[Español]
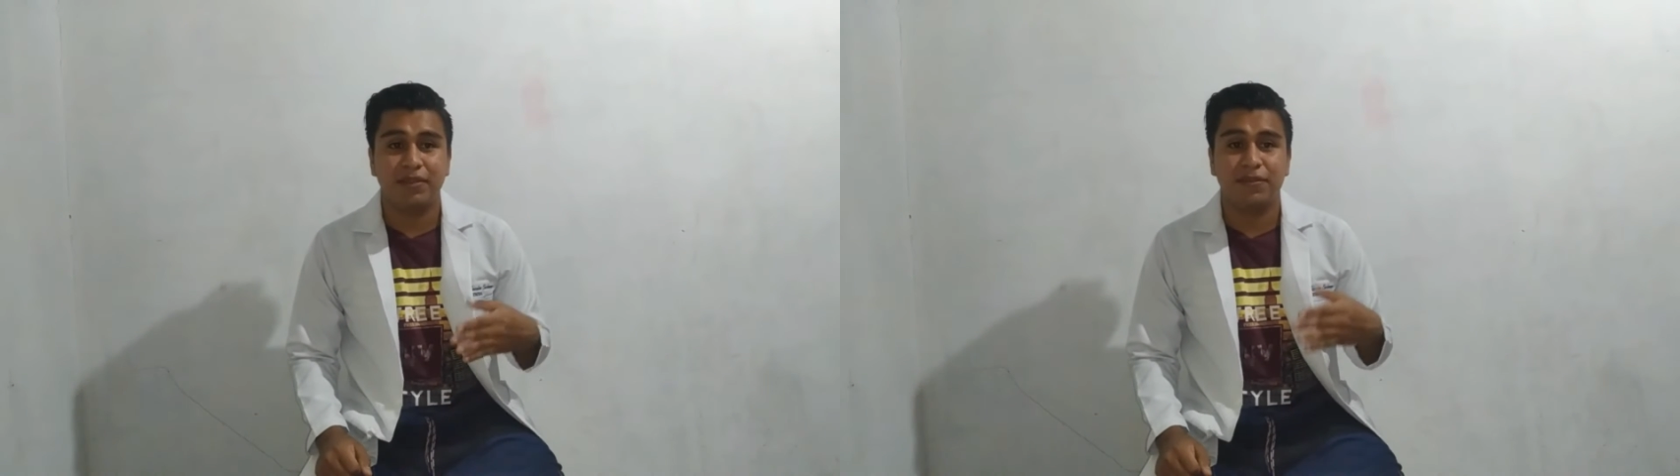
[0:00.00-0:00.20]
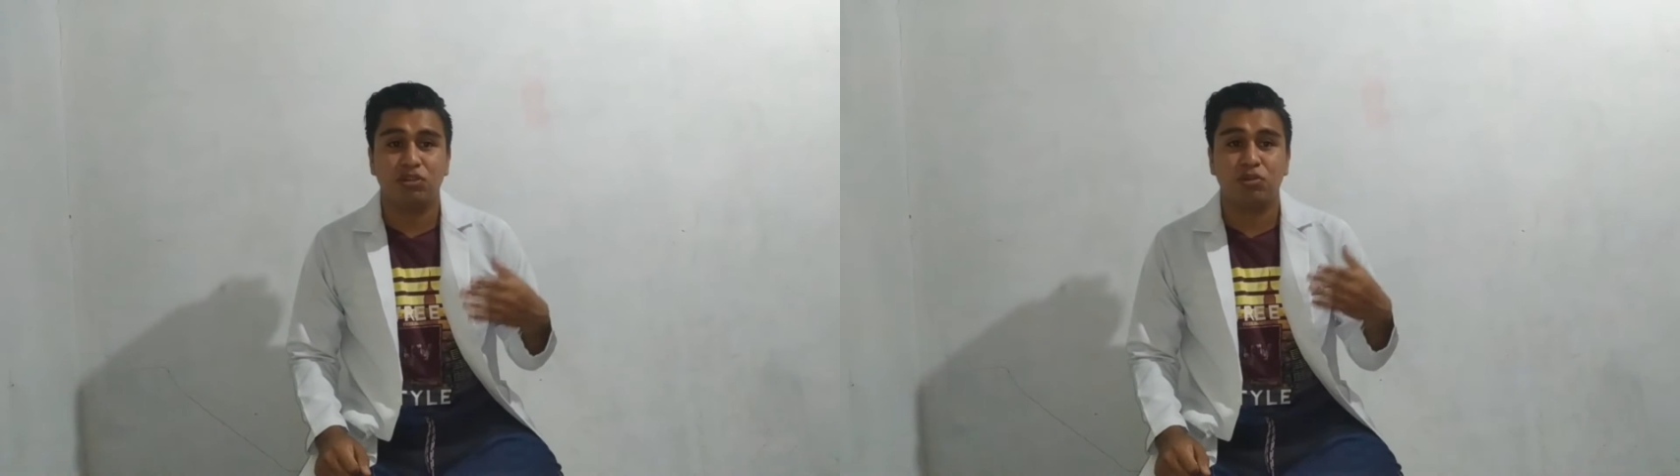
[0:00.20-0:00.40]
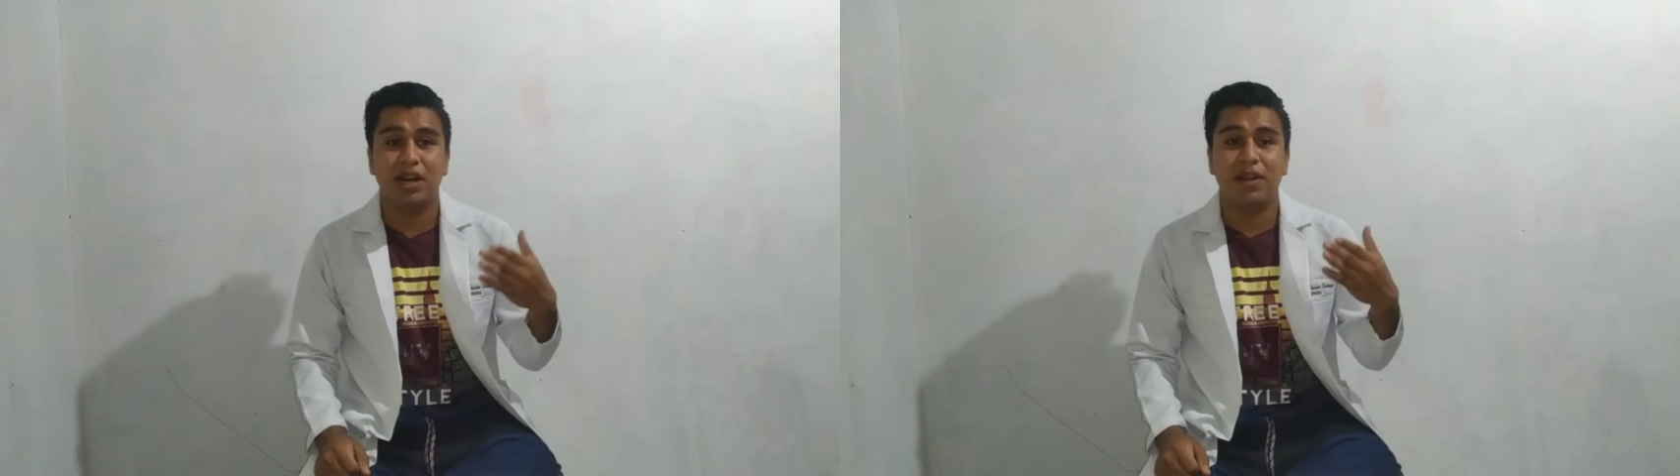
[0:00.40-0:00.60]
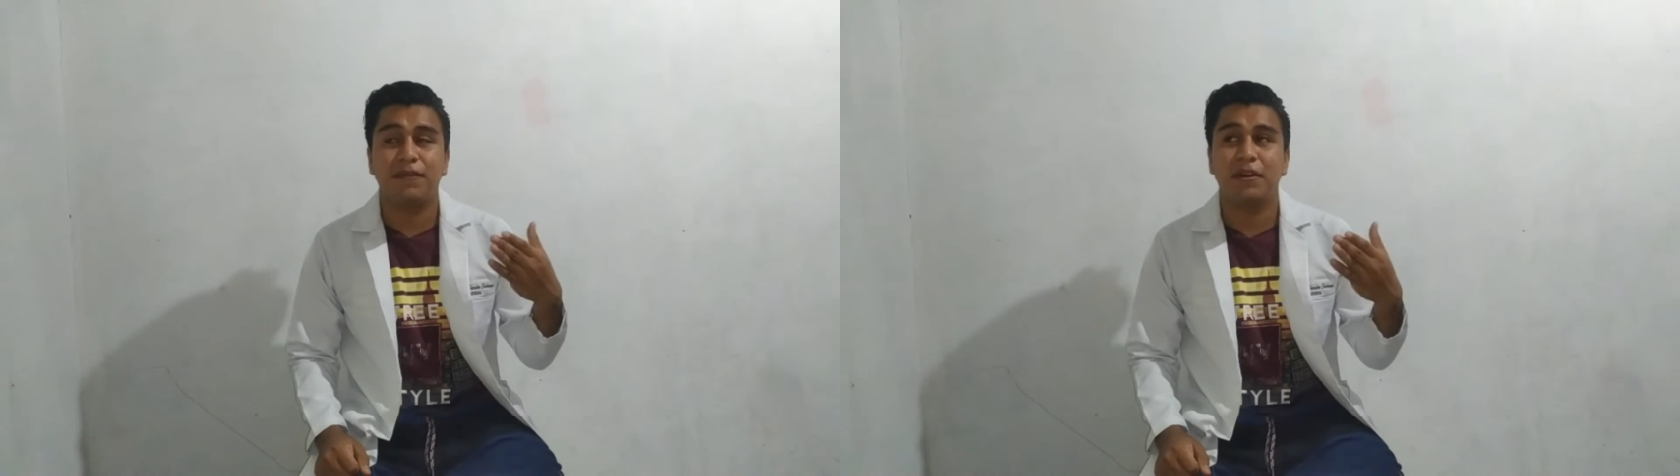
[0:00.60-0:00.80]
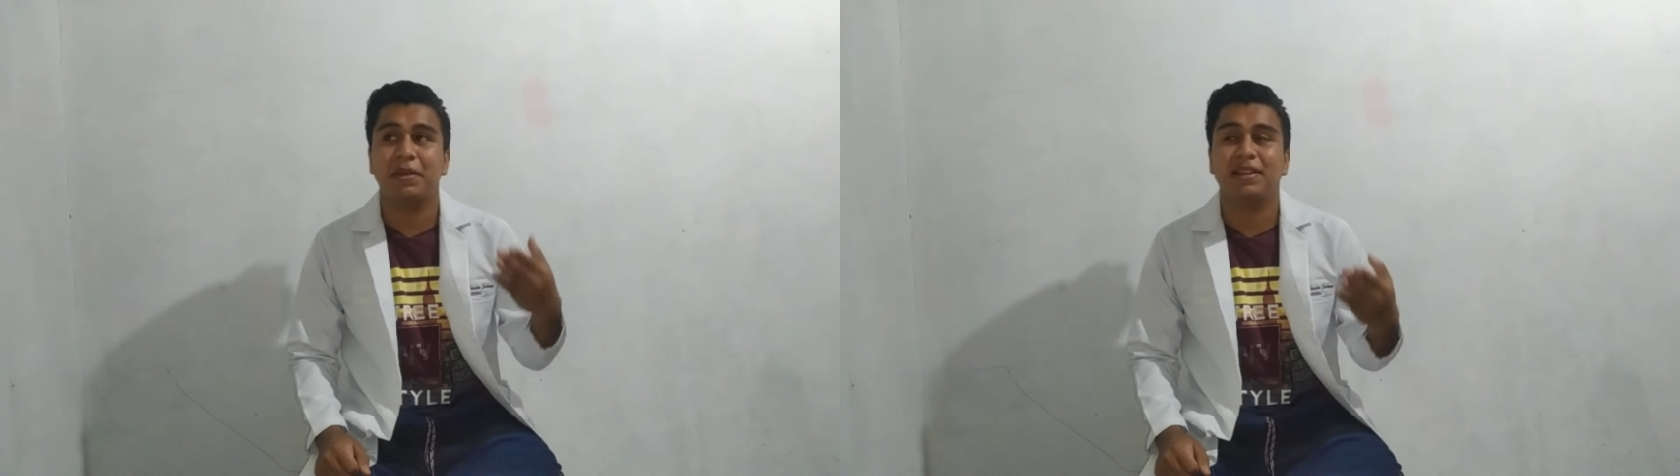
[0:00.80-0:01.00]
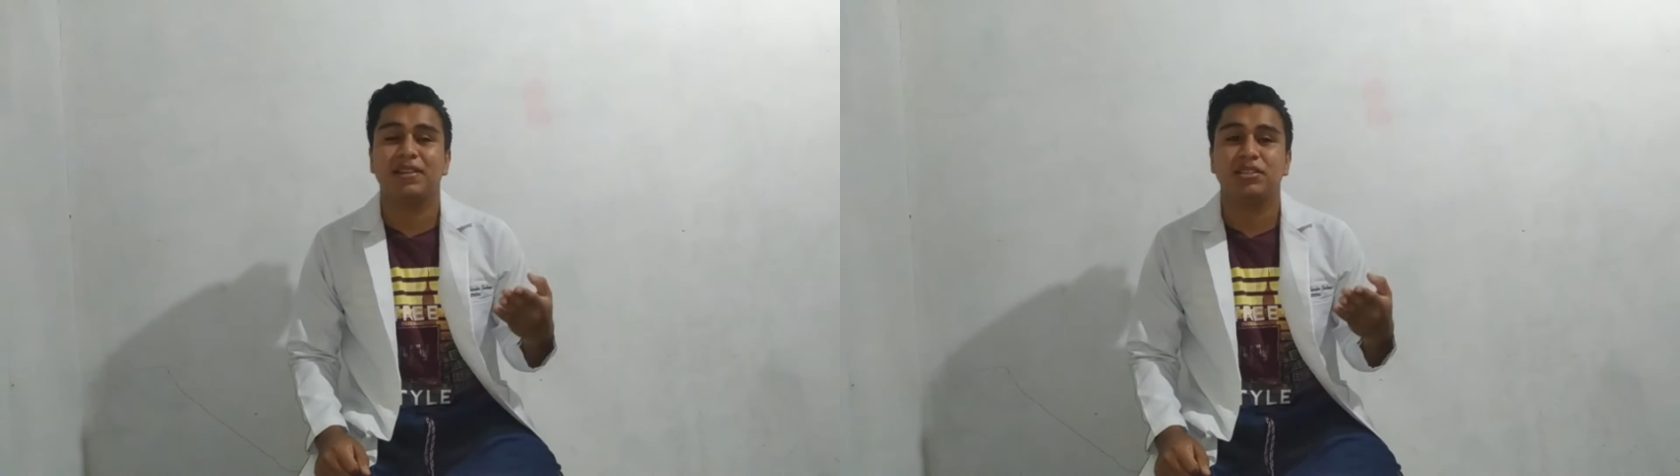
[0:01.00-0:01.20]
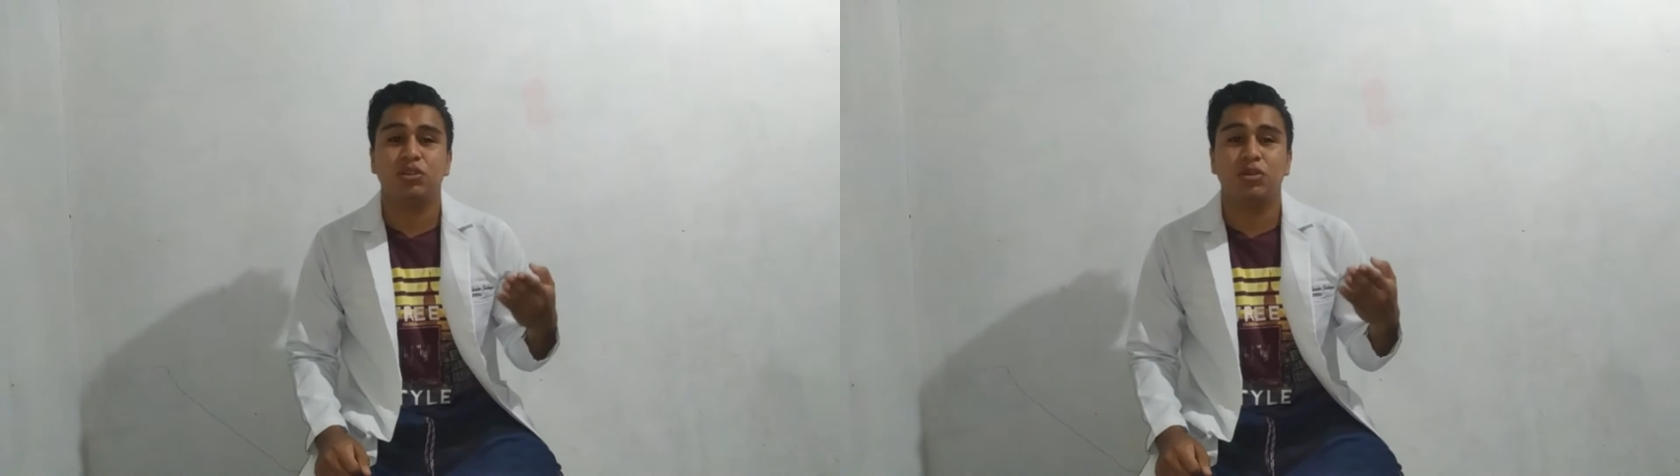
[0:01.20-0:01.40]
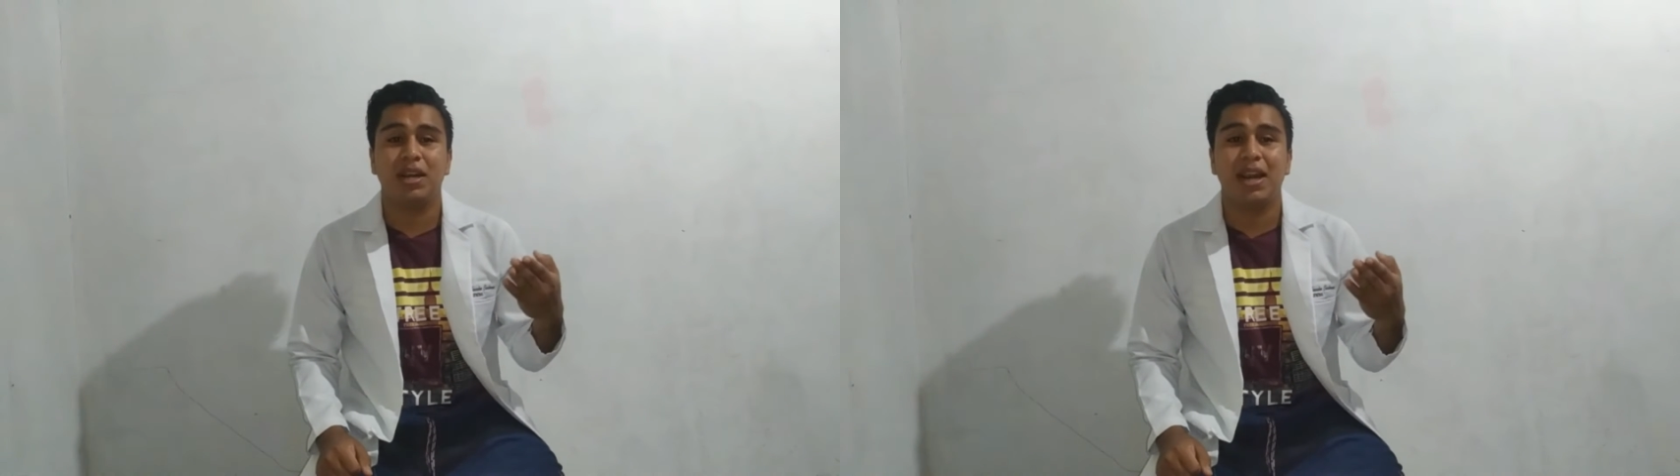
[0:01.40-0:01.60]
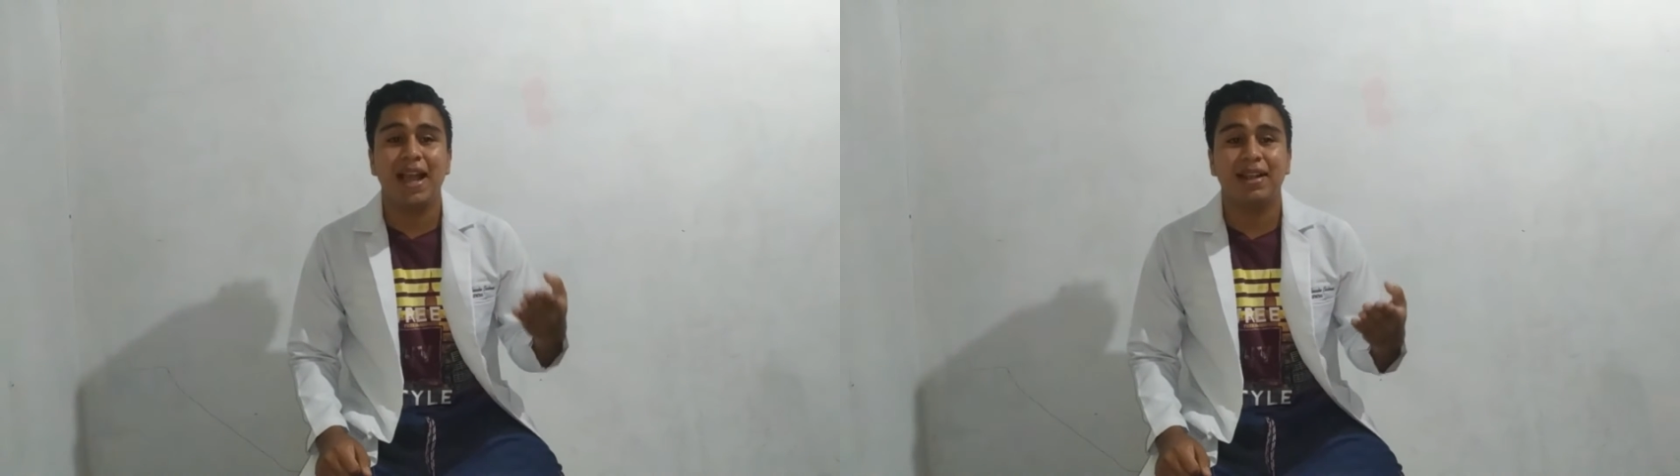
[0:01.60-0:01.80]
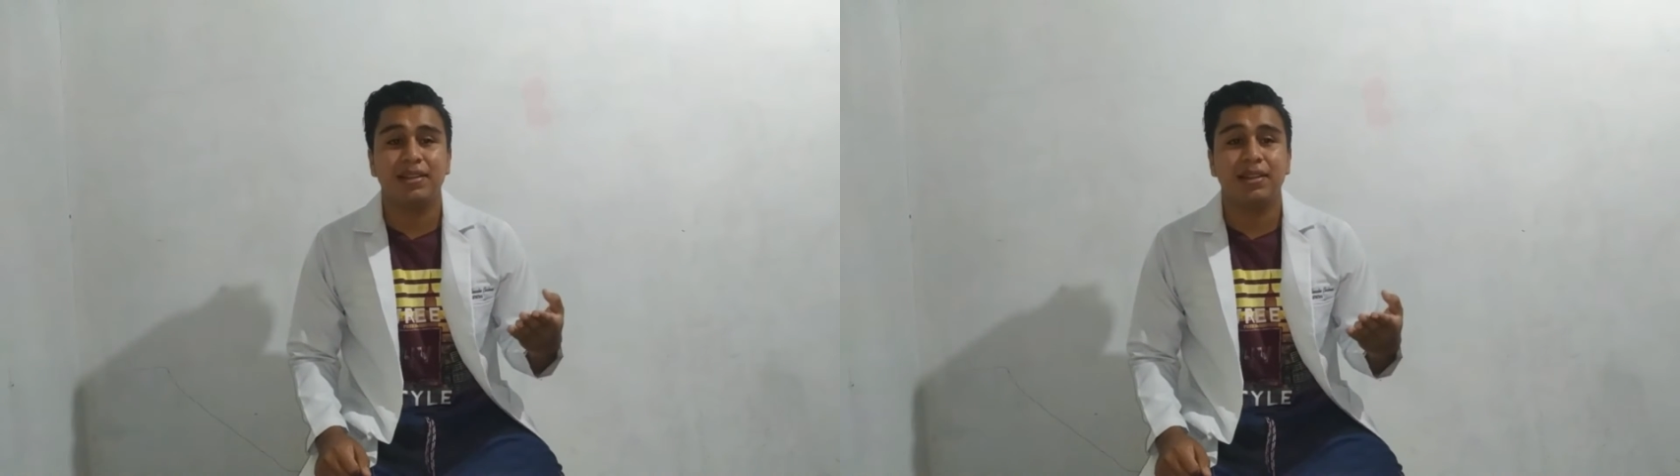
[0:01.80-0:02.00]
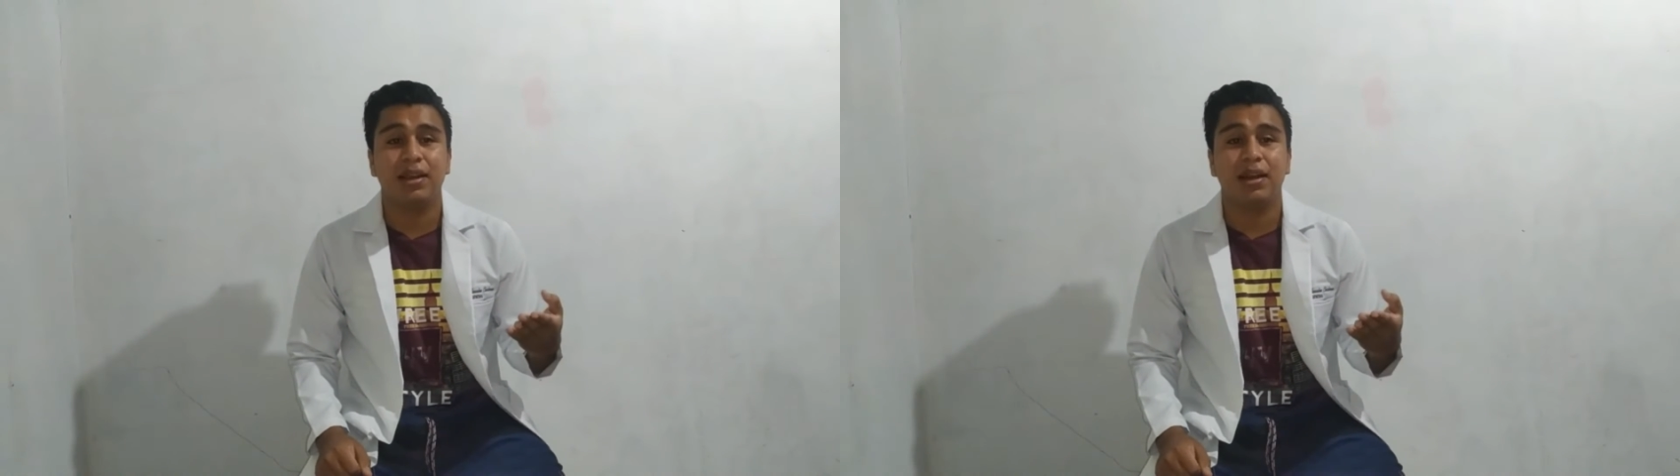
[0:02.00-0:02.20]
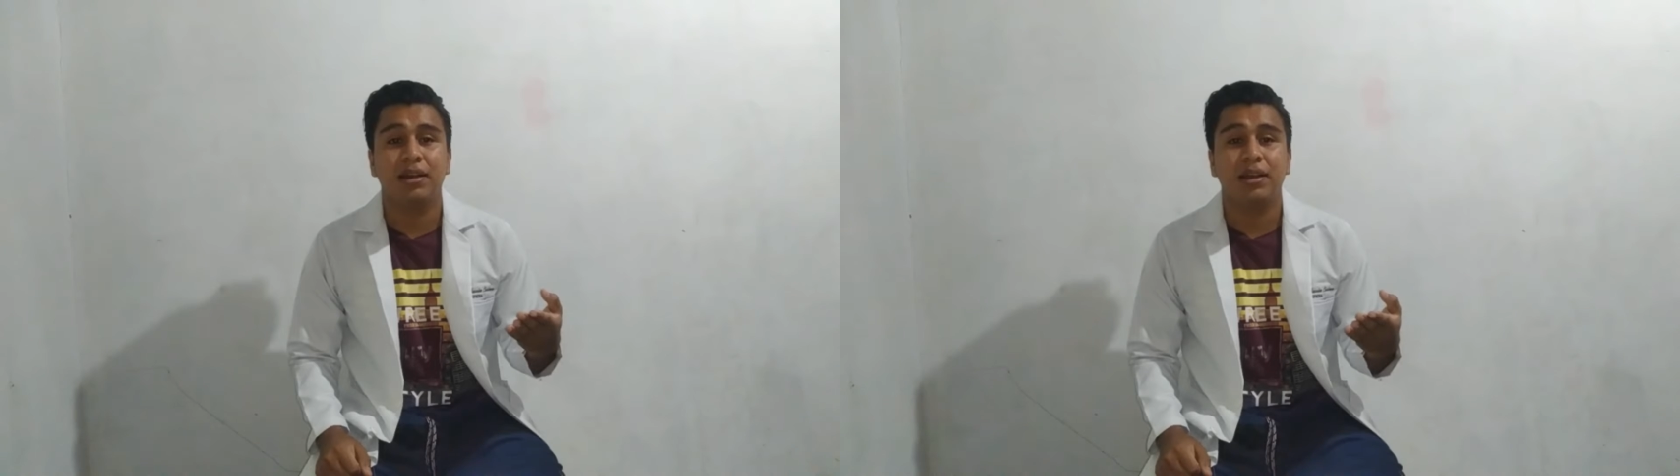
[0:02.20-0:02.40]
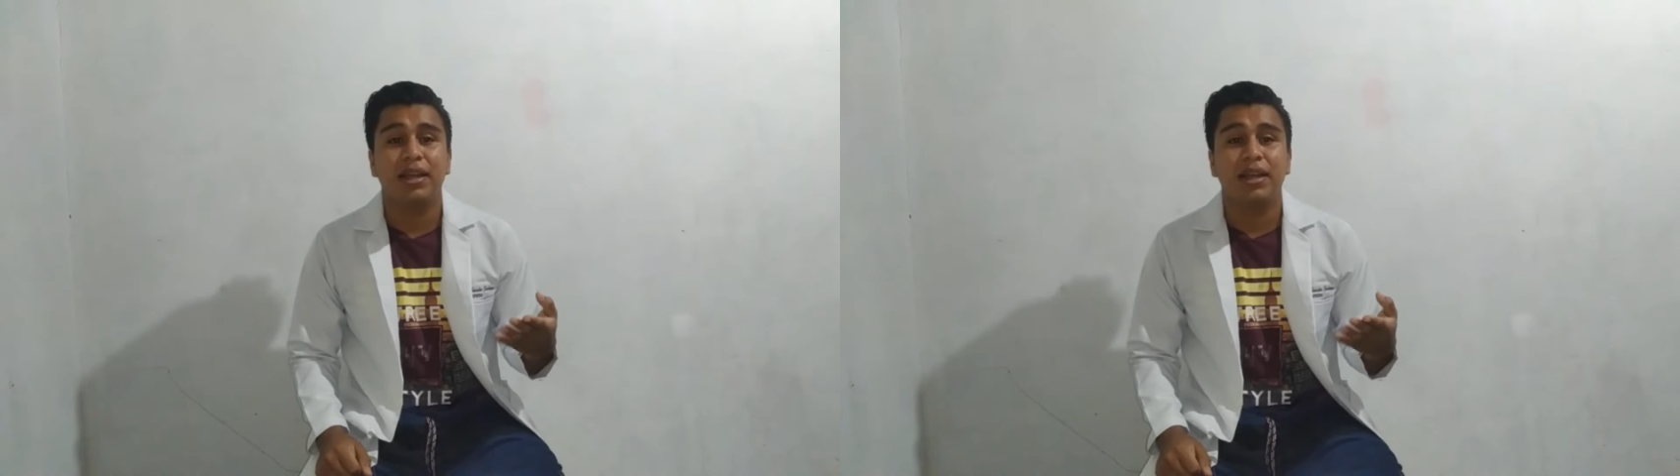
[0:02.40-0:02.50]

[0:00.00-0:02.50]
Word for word: efectuar la fermentación láctica.